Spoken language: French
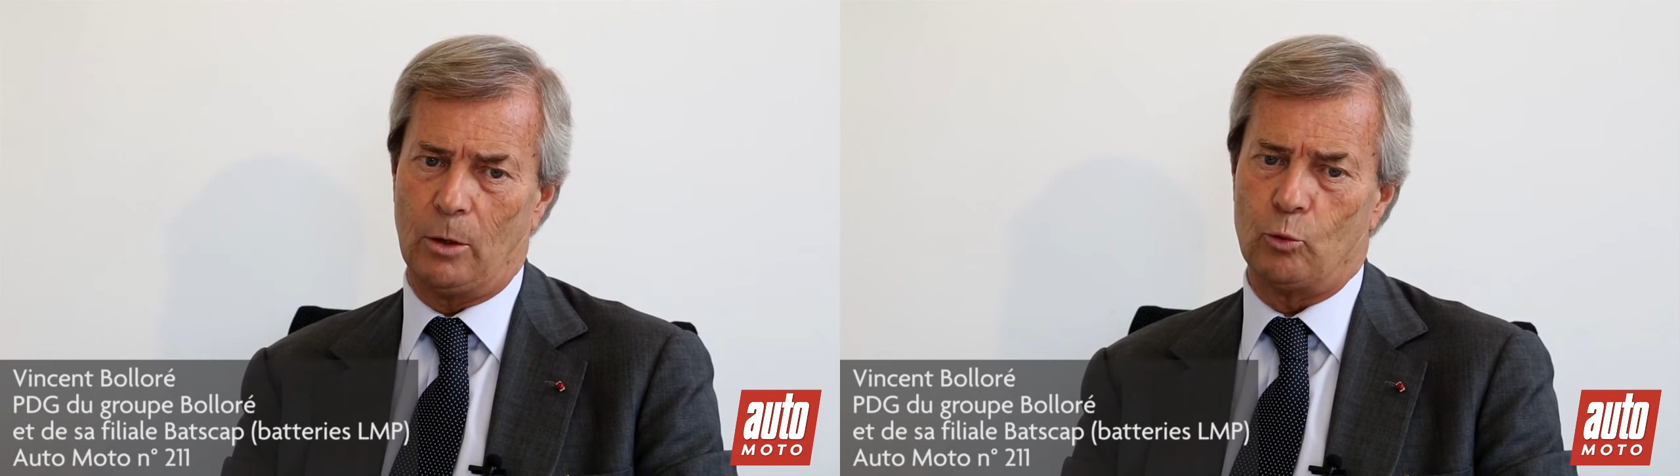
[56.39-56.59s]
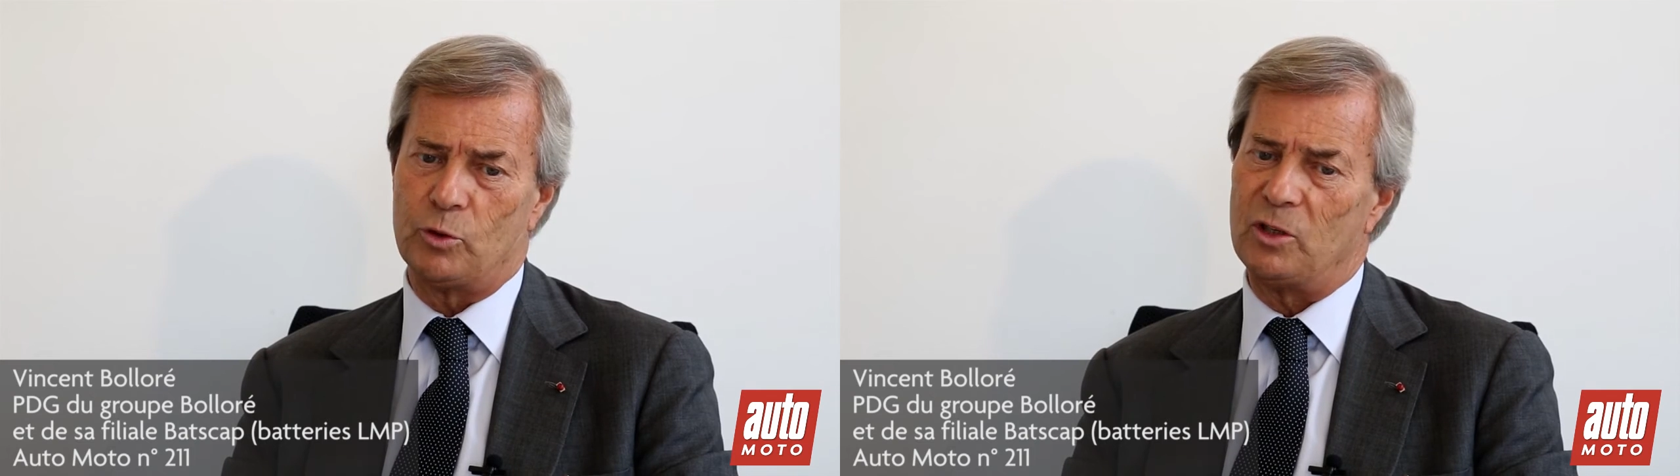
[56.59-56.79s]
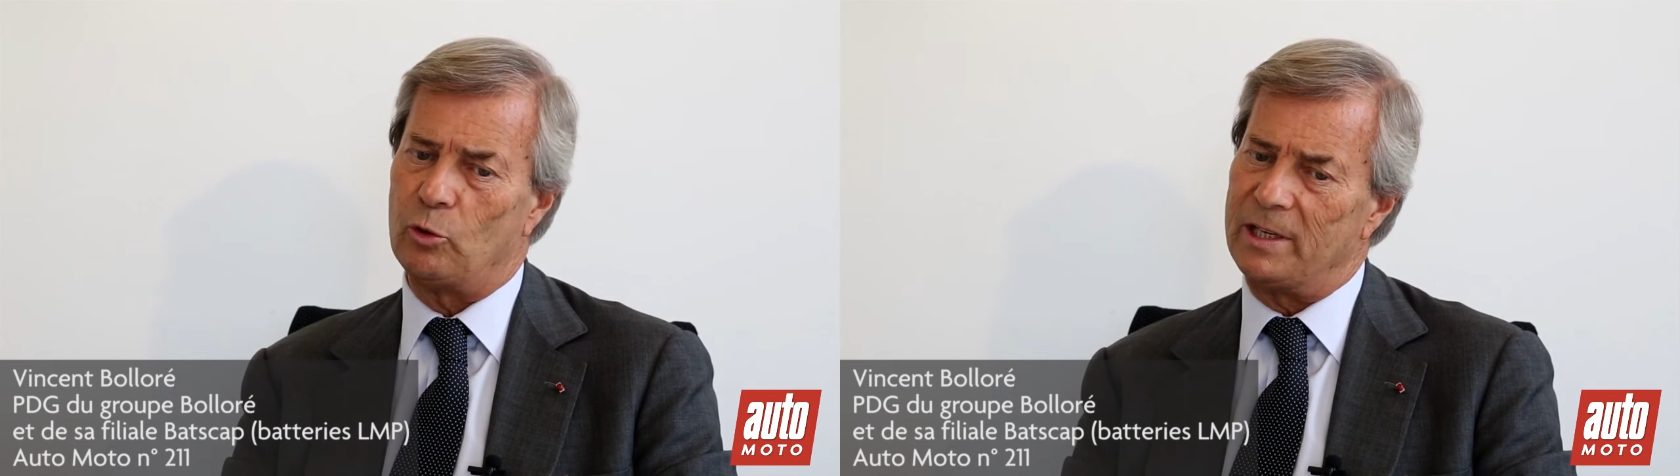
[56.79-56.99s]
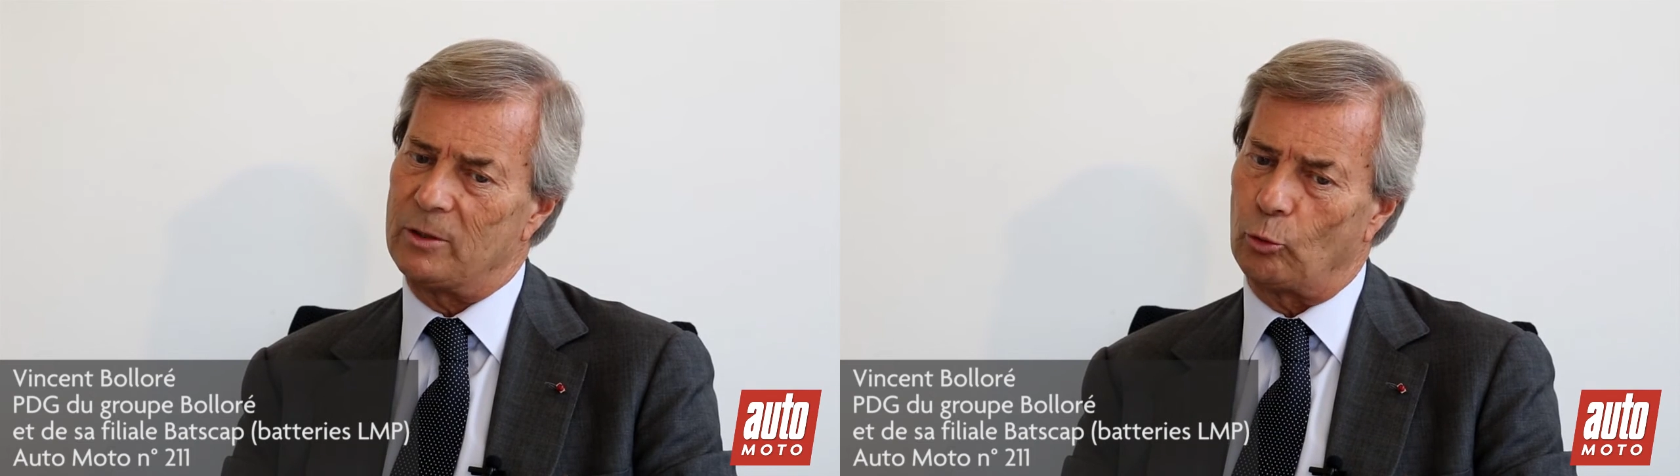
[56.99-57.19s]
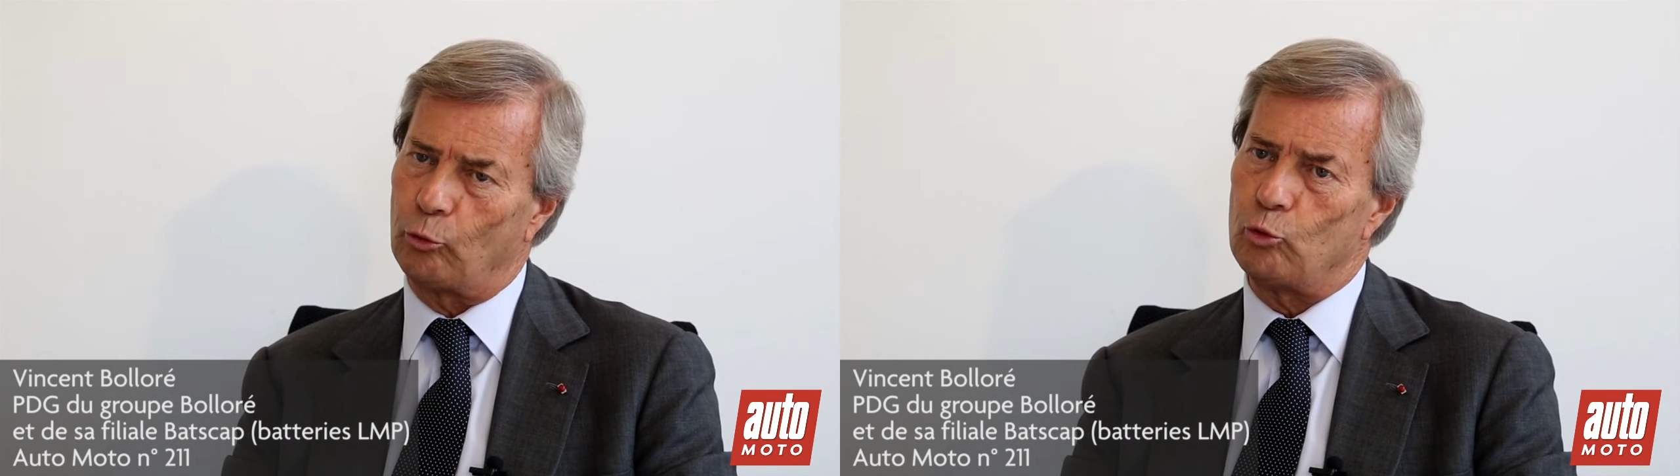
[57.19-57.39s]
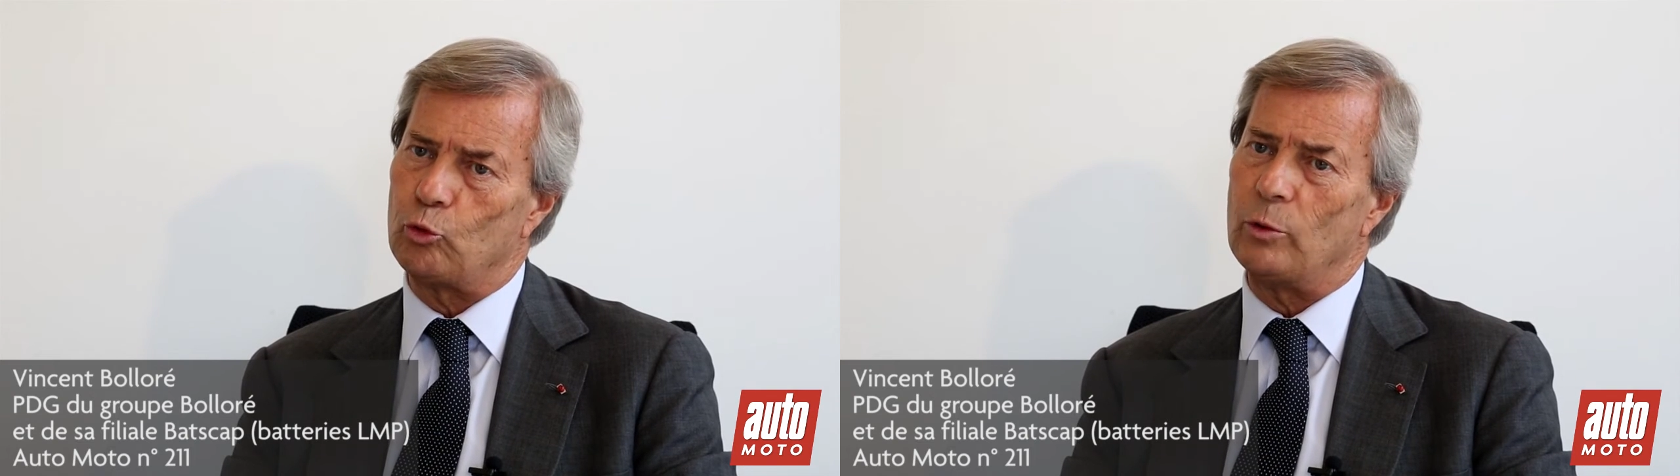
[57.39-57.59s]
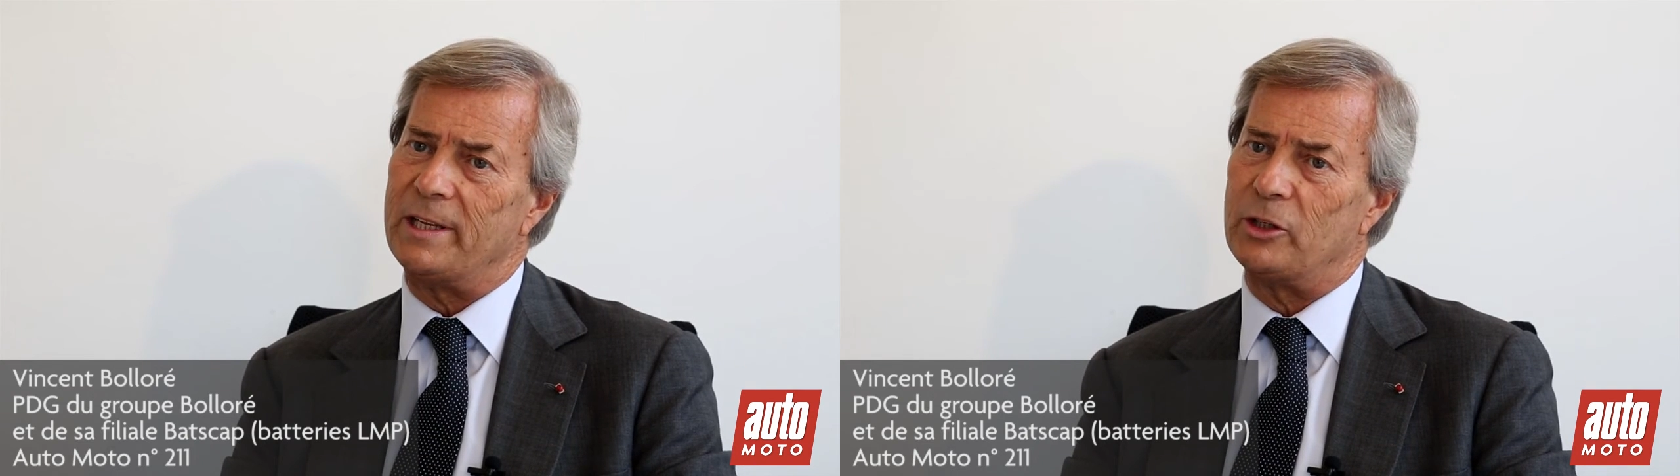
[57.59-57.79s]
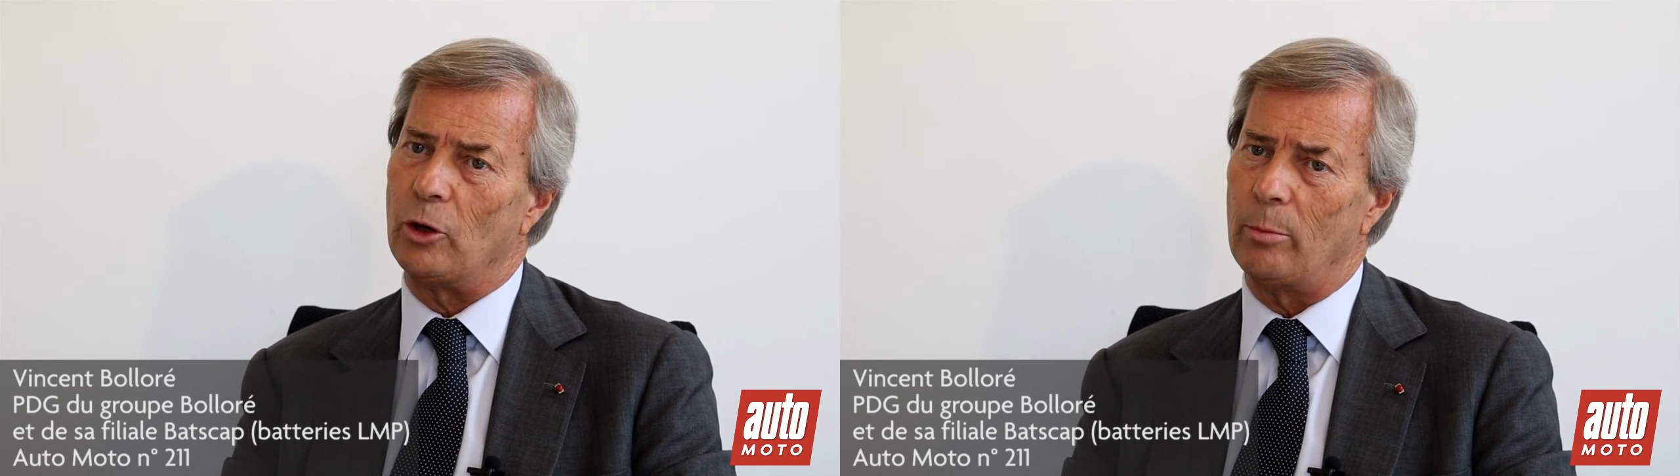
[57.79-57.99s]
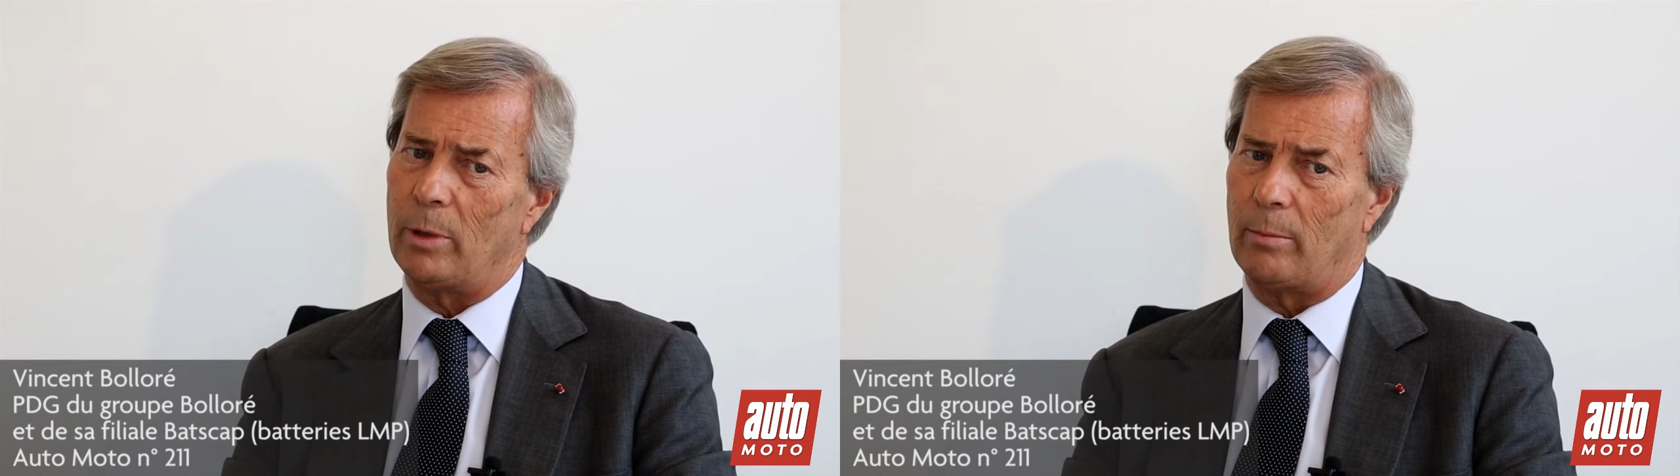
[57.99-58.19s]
Nous utilisons tous du lithium,